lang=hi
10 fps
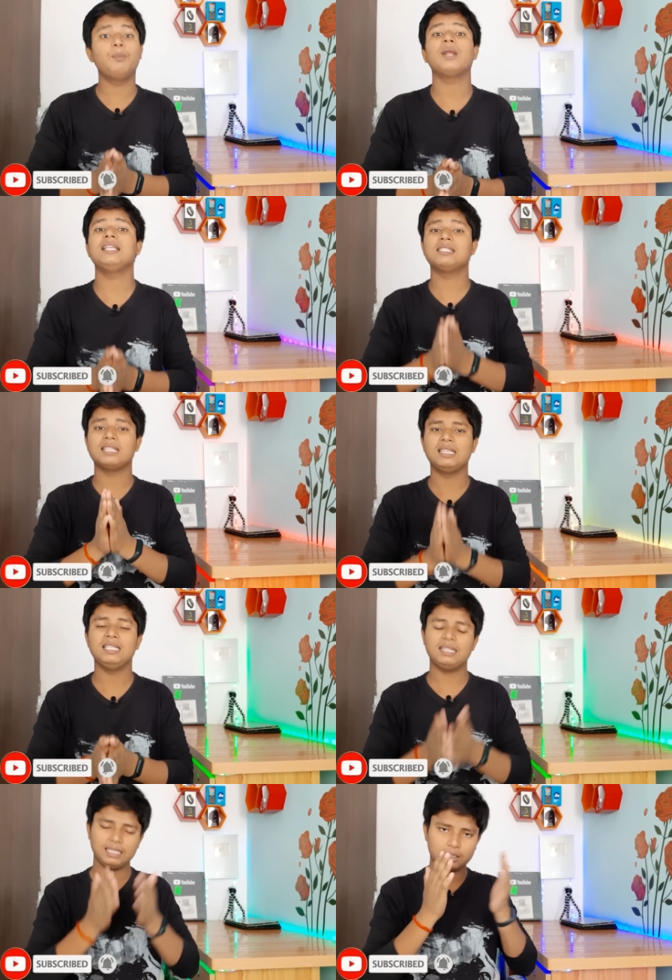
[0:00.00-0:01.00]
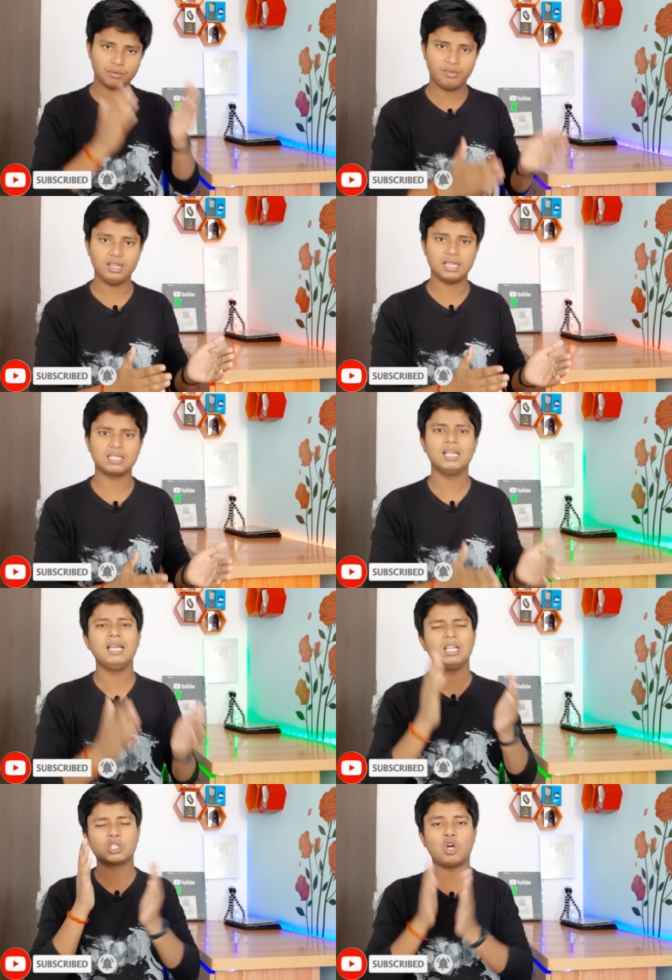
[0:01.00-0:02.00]
के प्राइस के साथ इतने अच्छे फीचर्स
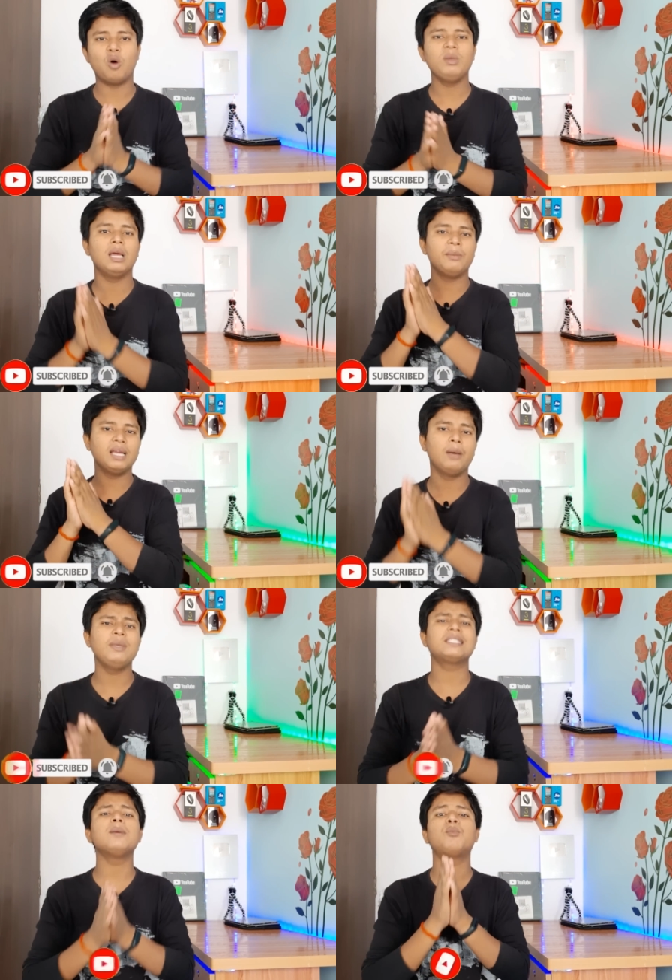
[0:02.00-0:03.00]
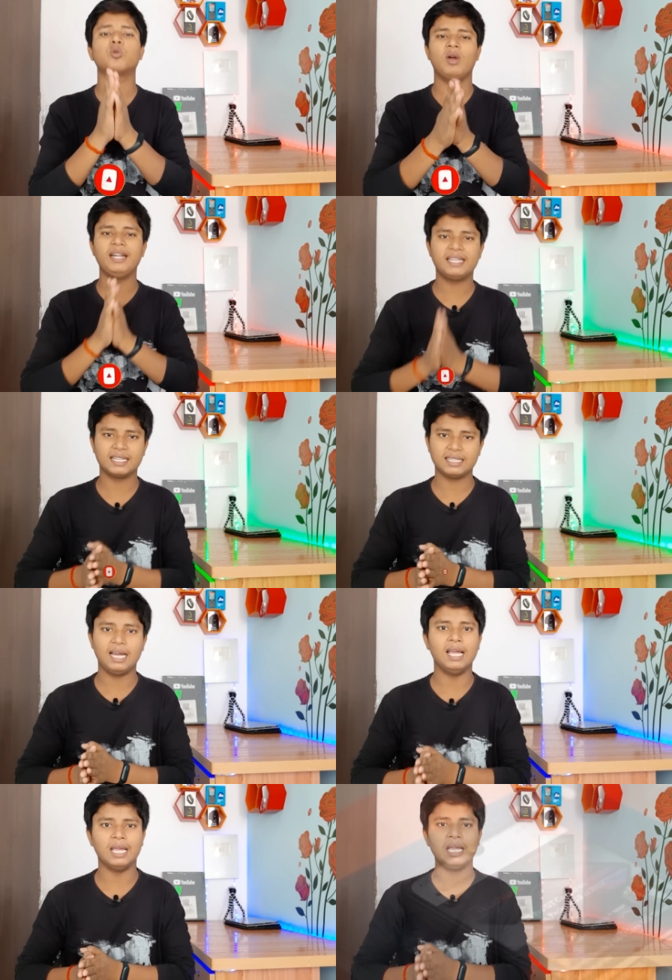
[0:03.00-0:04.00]
स्वामी हमें हमेशा प्रोवाइड
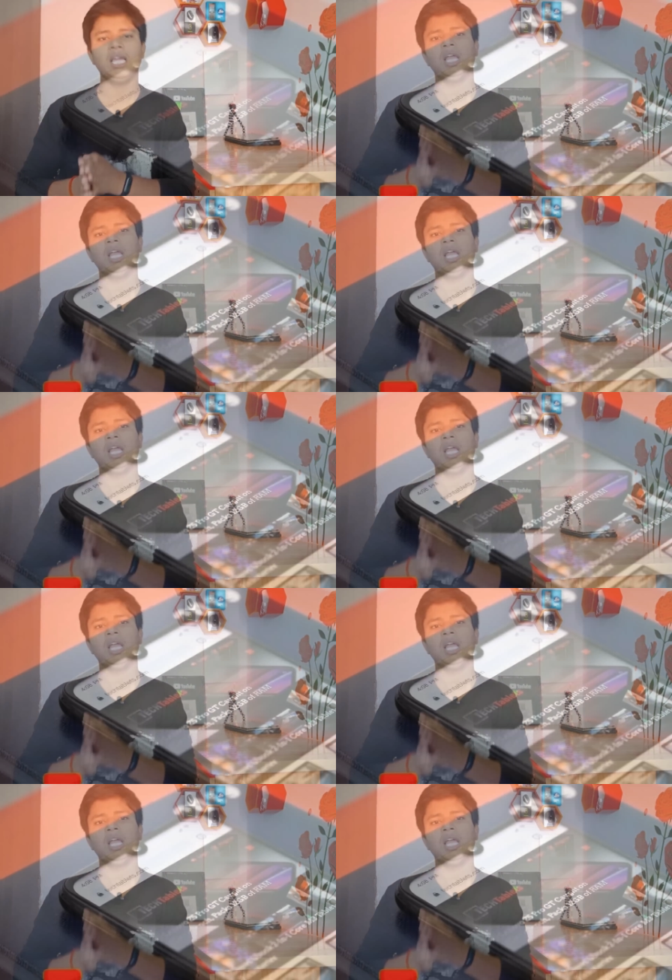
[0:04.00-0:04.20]
करता है